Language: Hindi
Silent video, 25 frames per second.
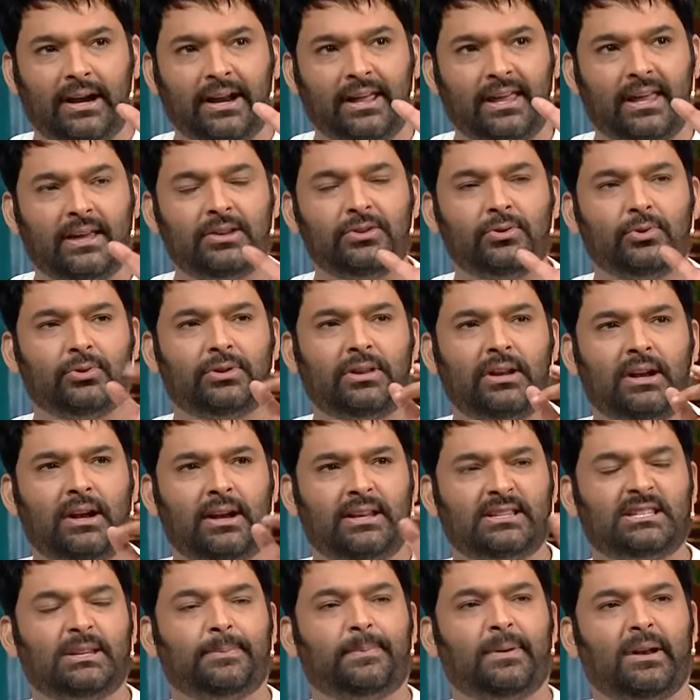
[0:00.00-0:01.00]
लड़के जो होते हैं ना
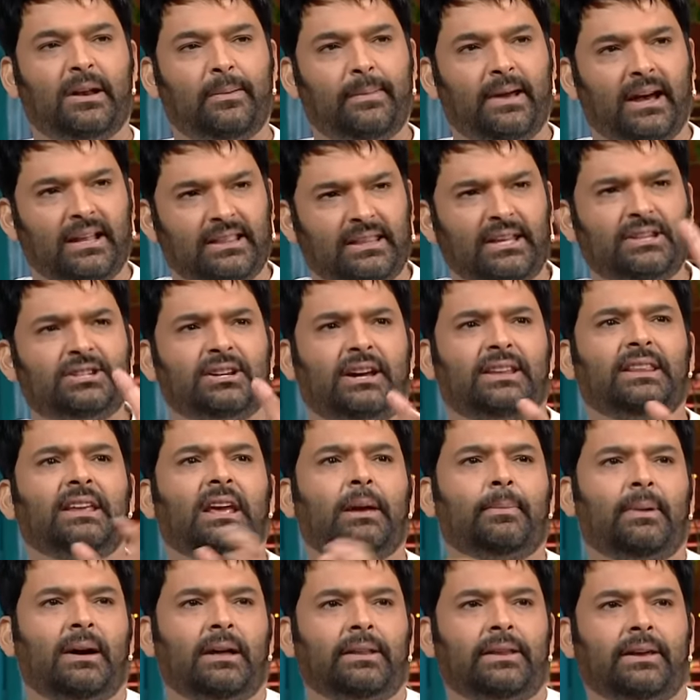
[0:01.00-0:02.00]
डिसिप्लिन में आते ही शादी
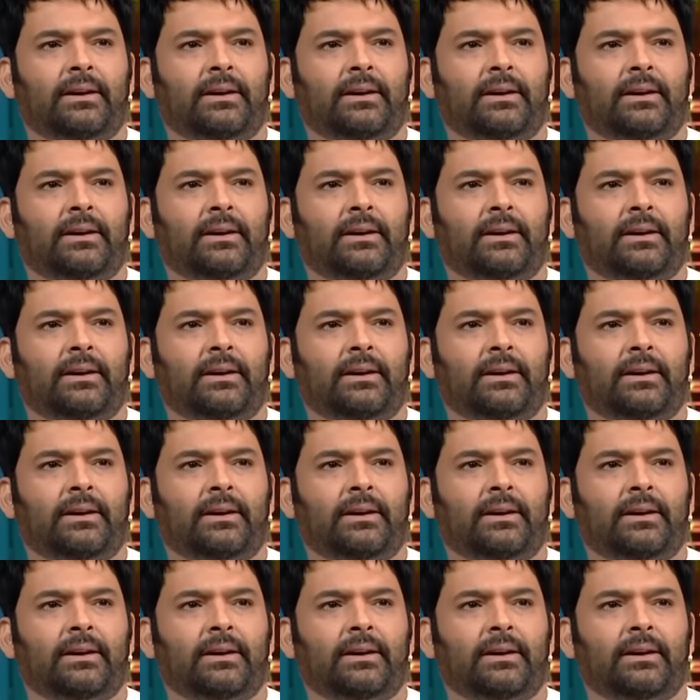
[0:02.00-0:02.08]
के बाद